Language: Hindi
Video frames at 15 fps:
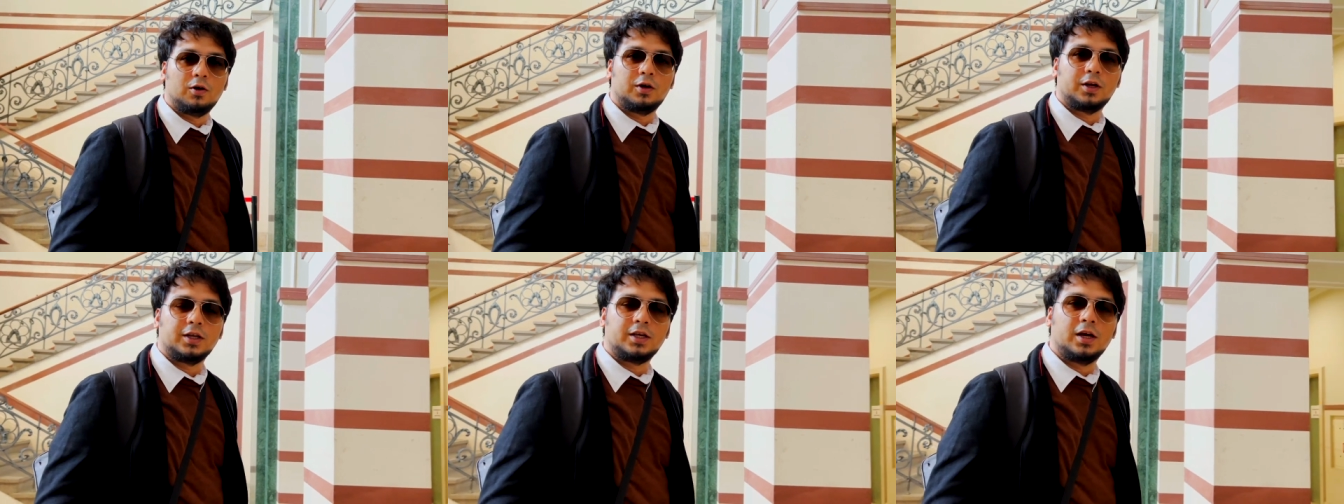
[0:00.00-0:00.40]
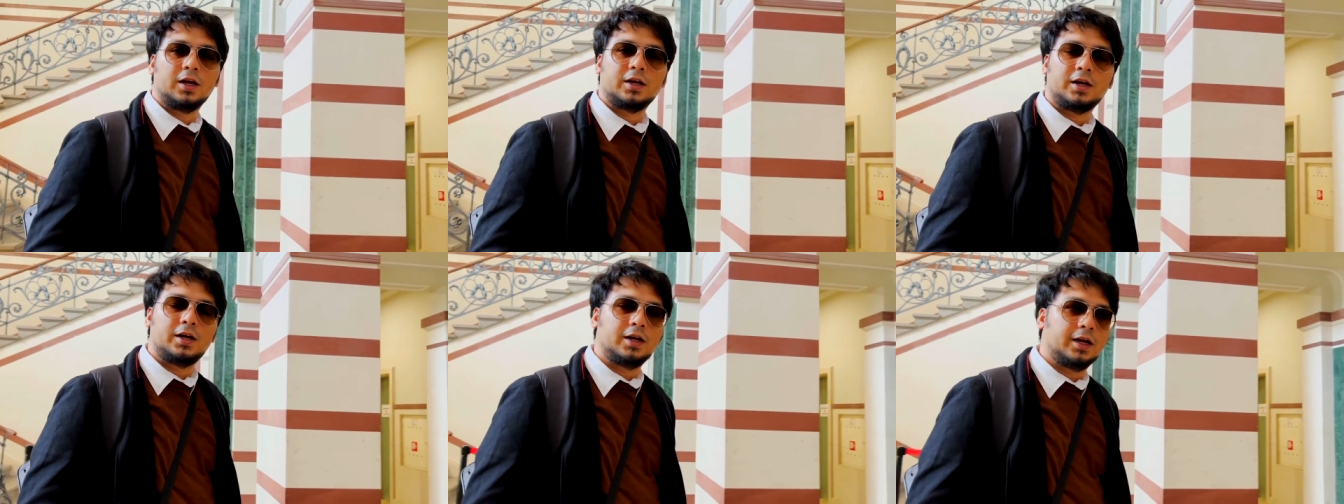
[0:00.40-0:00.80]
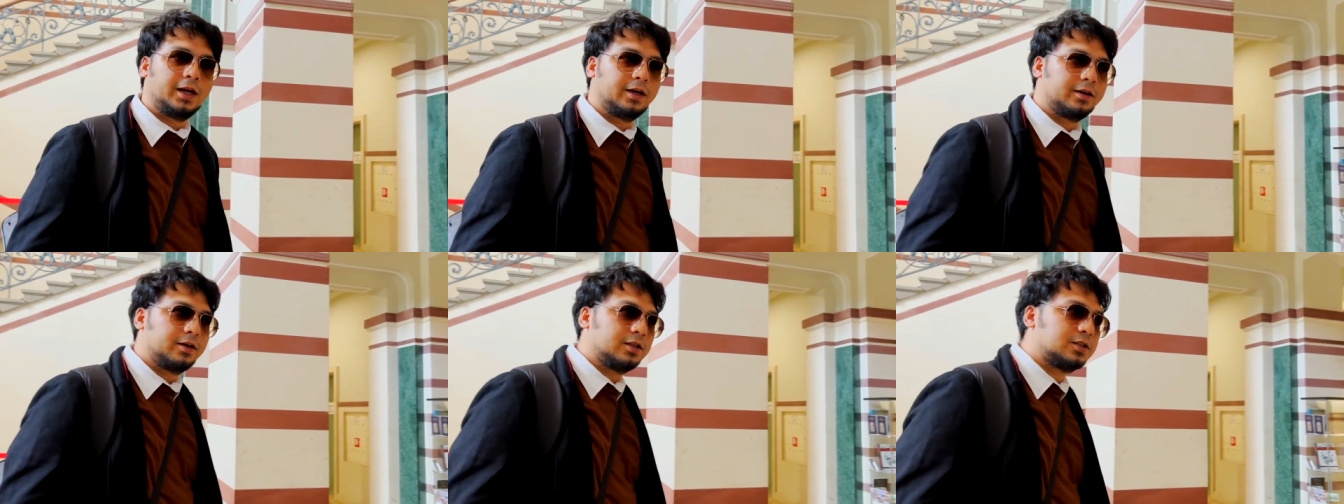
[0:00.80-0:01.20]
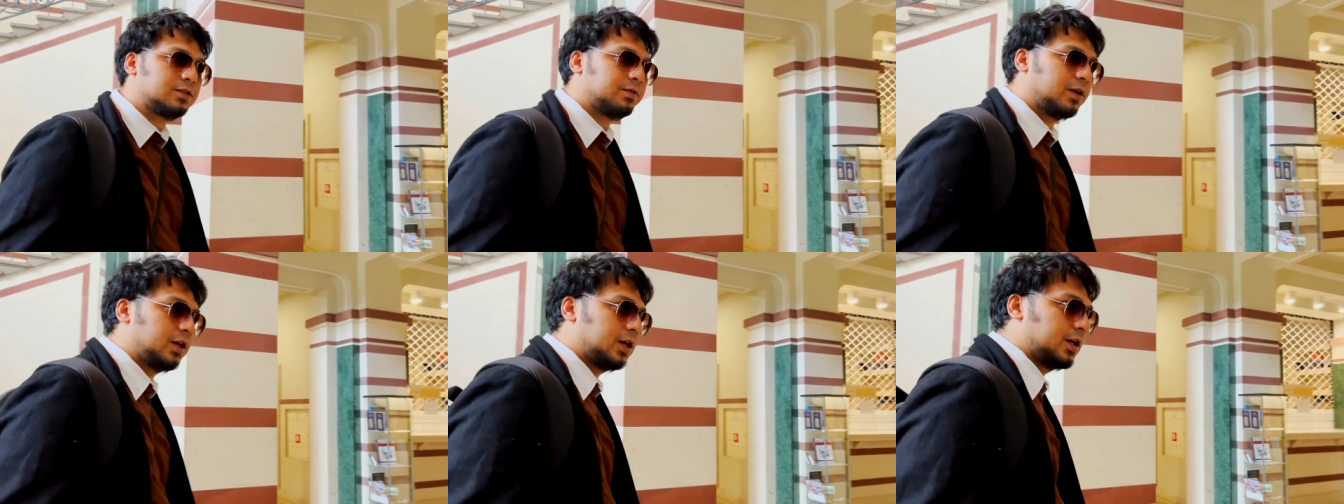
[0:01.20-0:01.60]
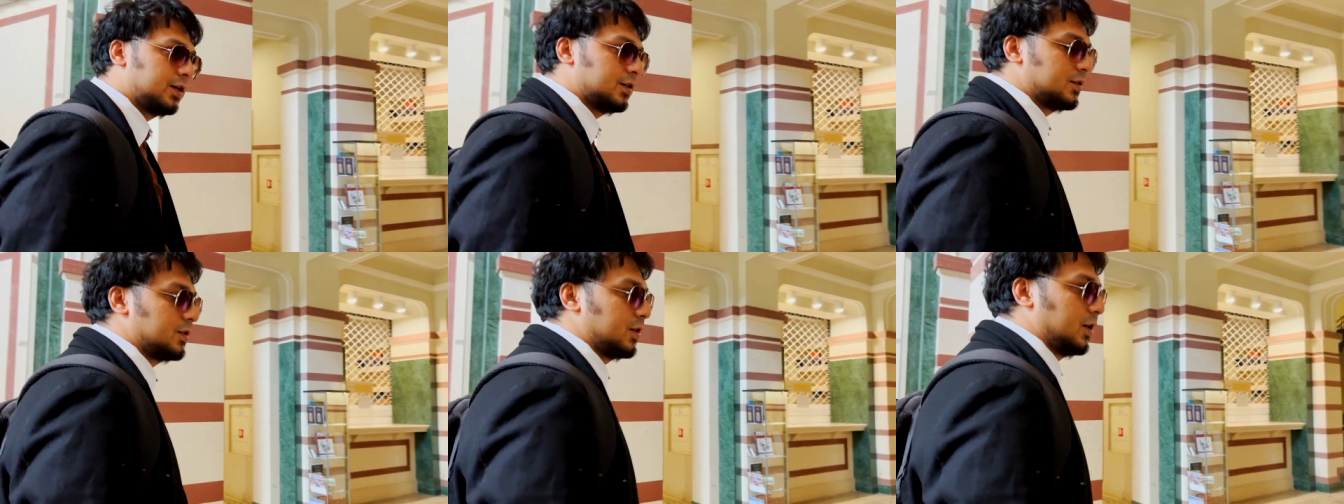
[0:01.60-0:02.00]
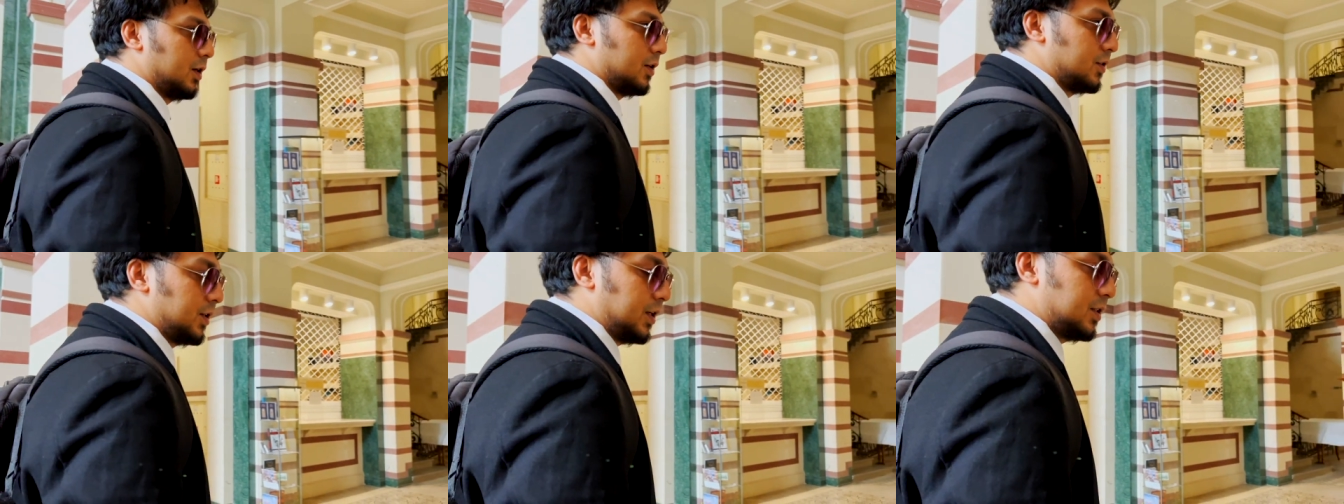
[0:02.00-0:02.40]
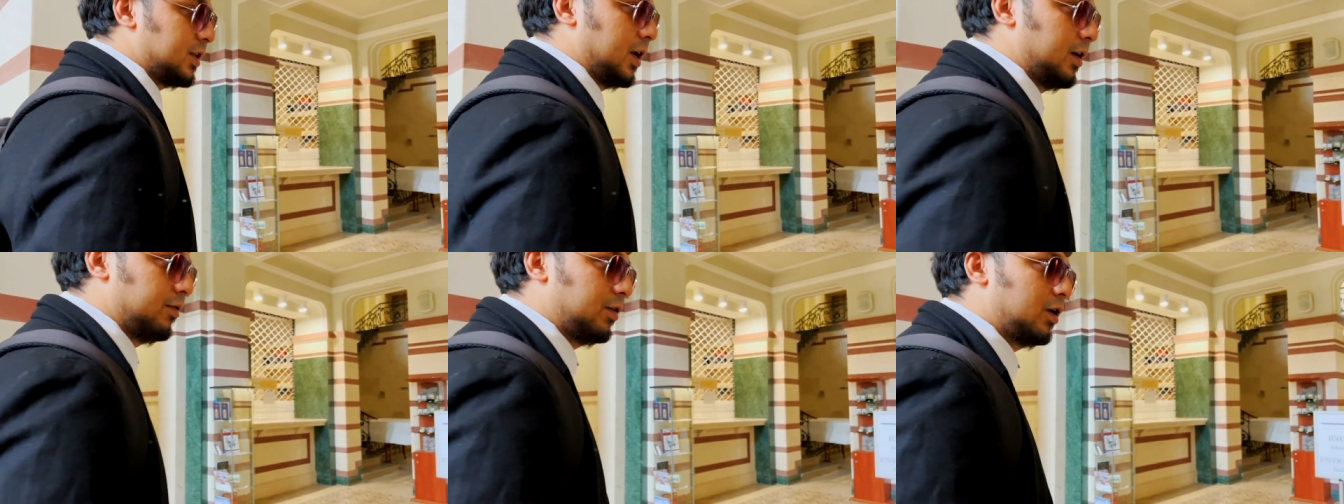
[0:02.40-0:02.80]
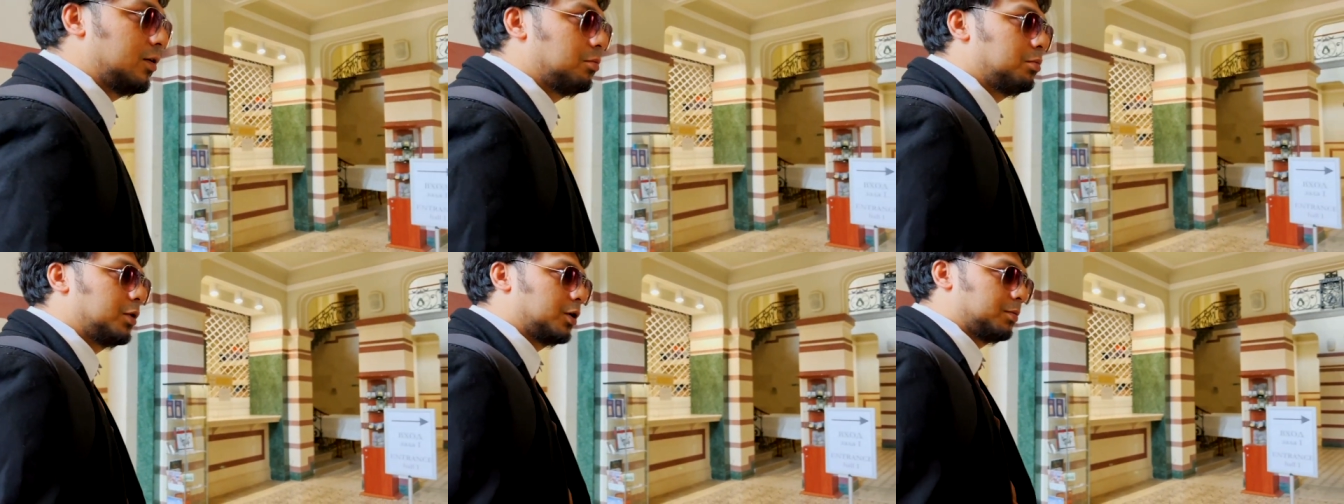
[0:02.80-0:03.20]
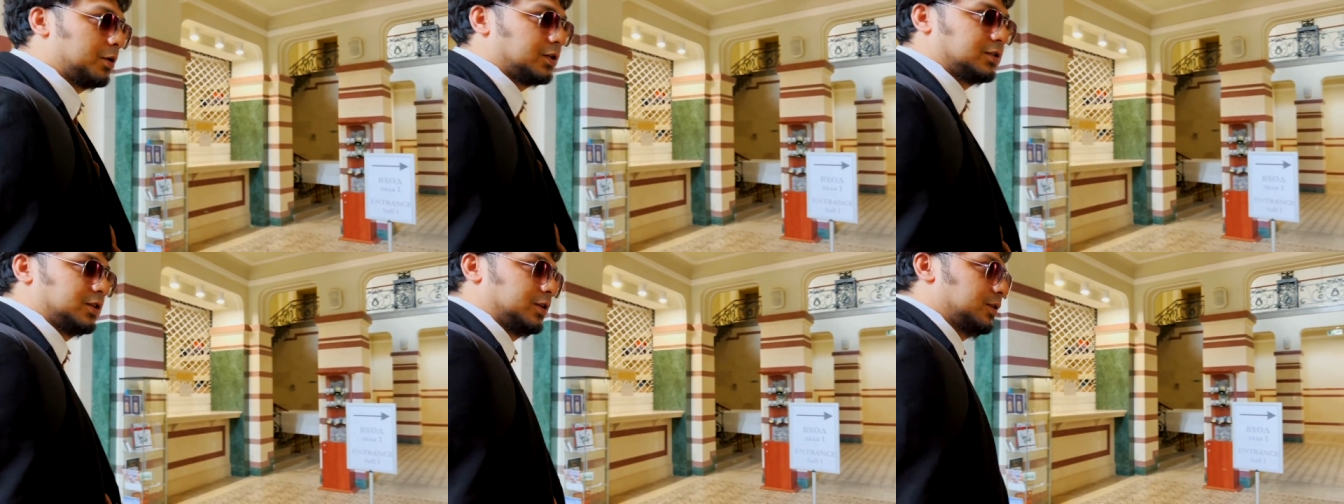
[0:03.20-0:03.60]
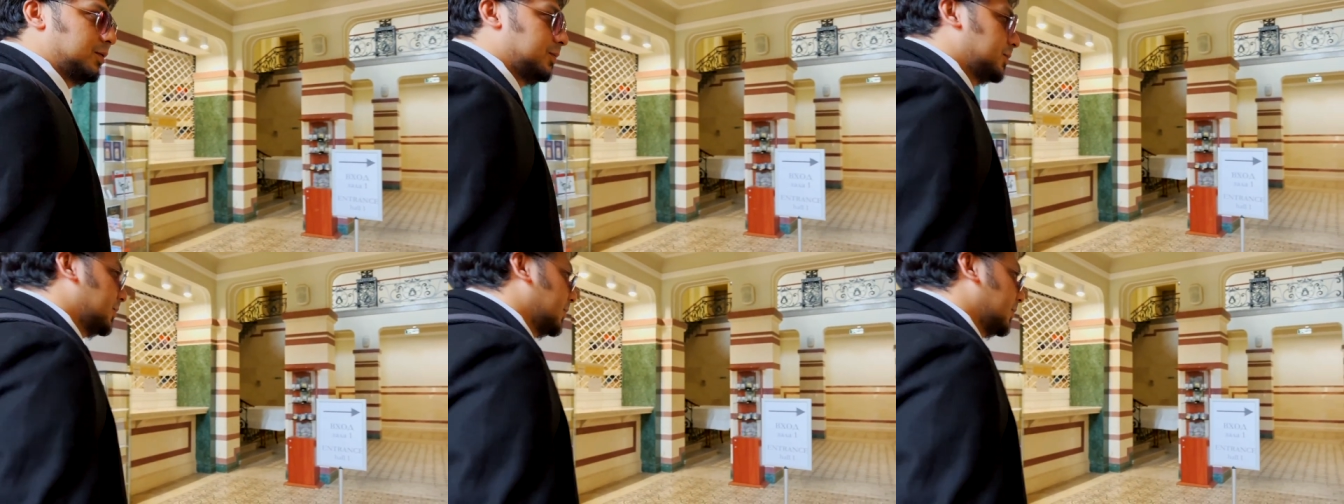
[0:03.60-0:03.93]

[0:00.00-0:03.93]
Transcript: और यहाँ का एंट्रेंस फी इज़ सिक्स लेवल पर पर्सन